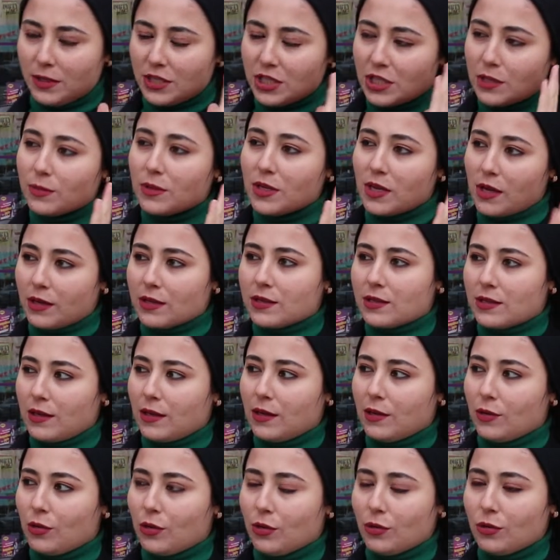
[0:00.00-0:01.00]
başımı
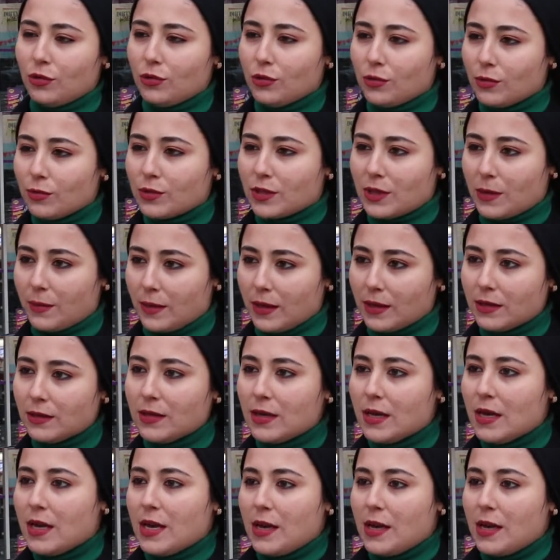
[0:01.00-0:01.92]
yastığa koyduğum zaman